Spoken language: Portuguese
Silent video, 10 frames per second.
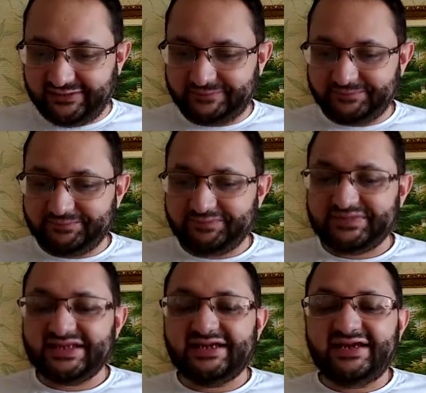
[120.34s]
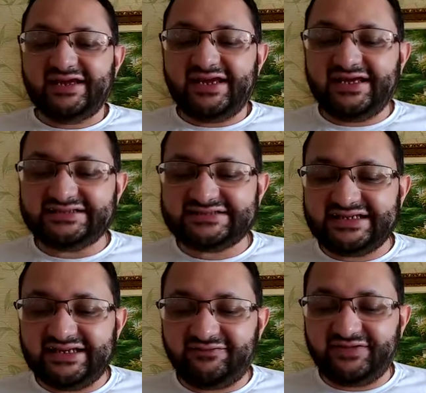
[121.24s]
Reescreva essa
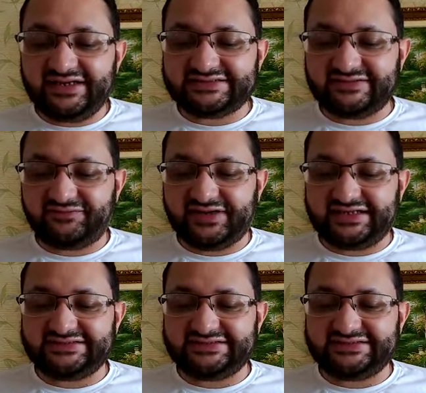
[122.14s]
frase, letra B,